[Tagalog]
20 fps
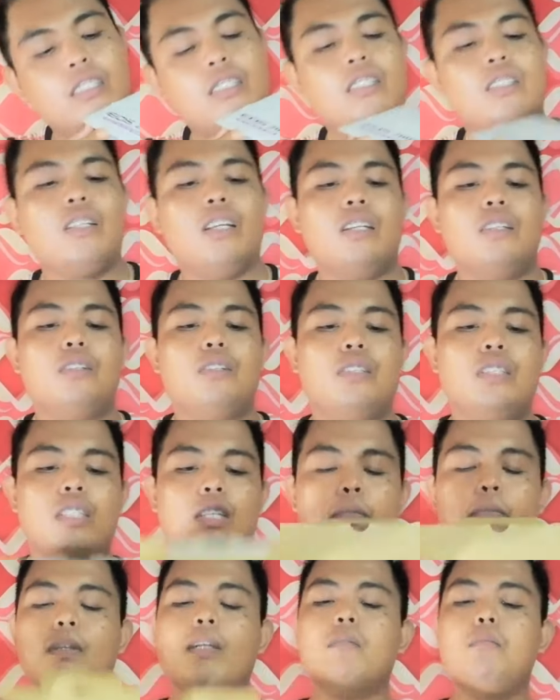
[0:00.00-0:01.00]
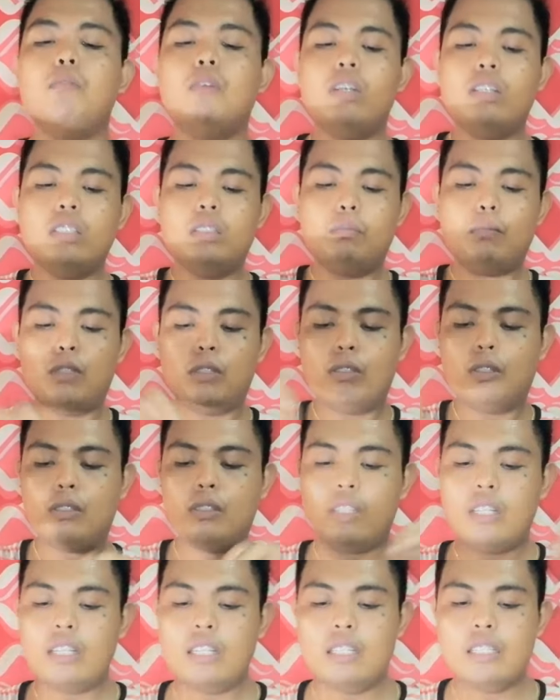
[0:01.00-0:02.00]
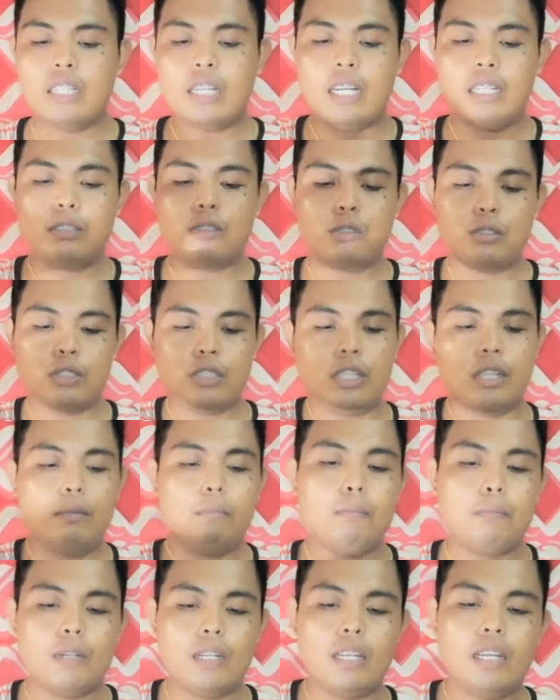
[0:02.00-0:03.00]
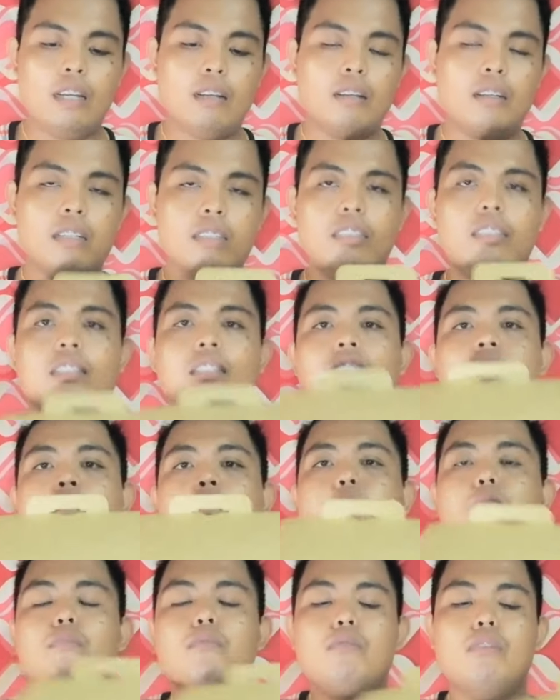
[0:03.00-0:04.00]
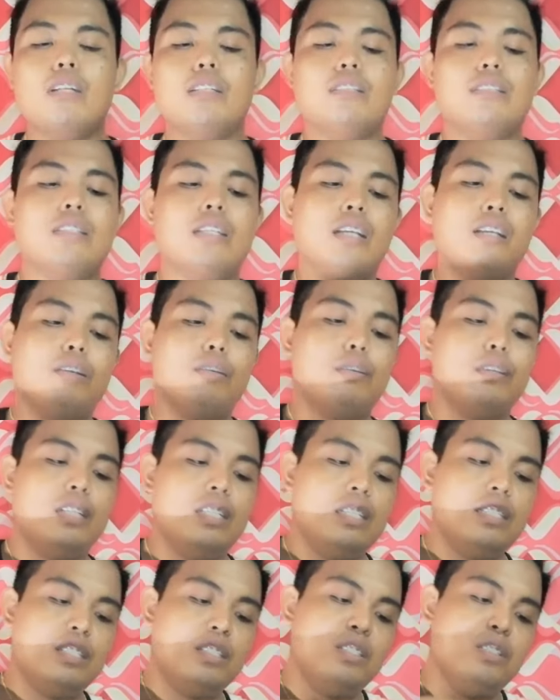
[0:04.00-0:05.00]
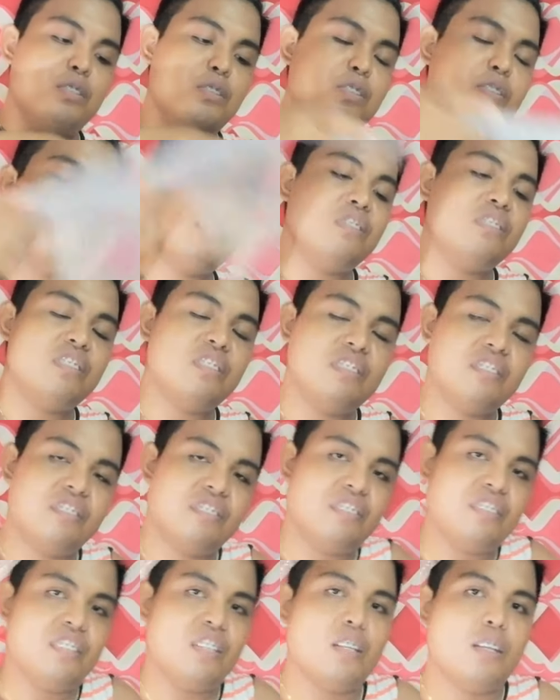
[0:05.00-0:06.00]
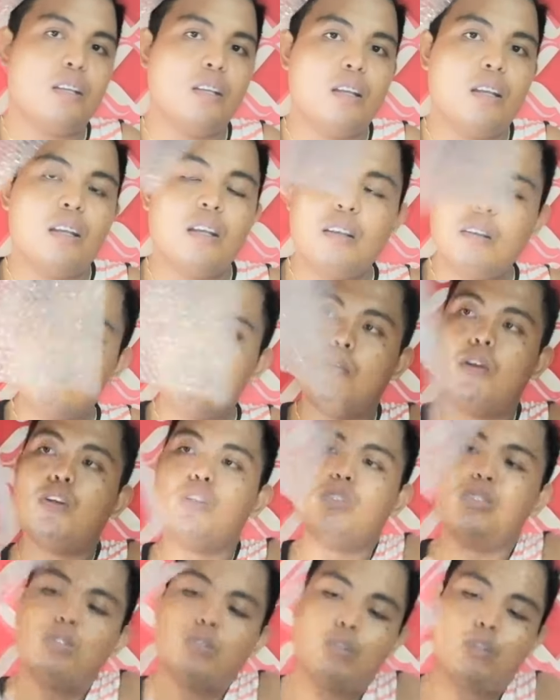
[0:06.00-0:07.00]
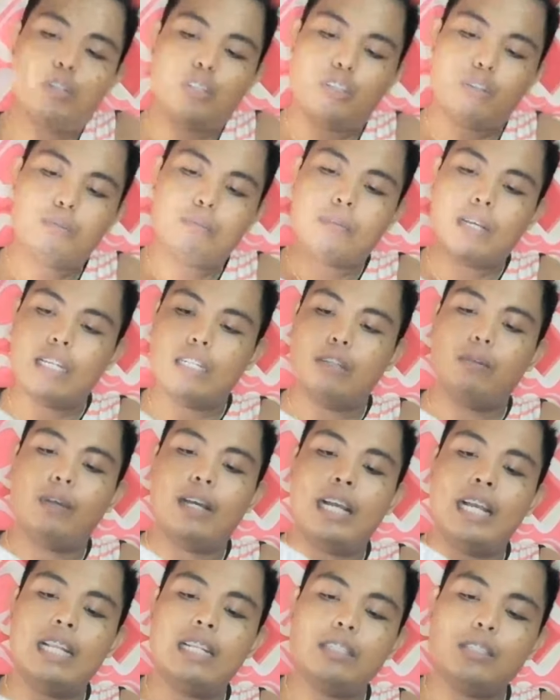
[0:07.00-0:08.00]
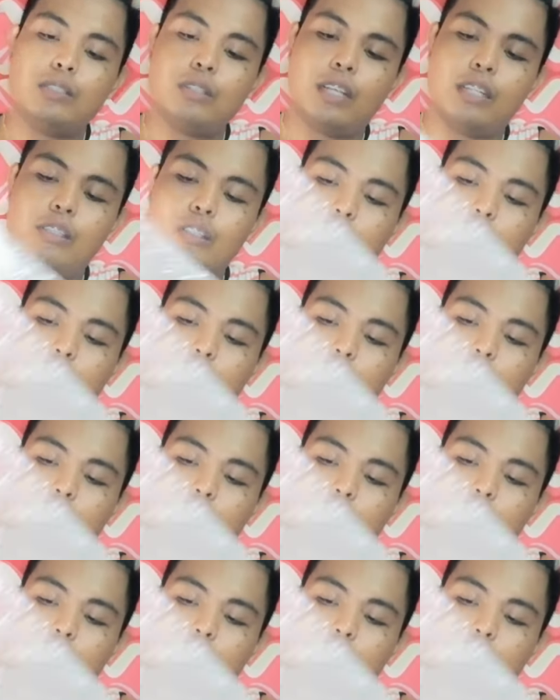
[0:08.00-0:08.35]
So, ito siya. Pagbukas mo totally niyan, so, syempre, ang sasambulat sa'yo is yung module o yung manual. So,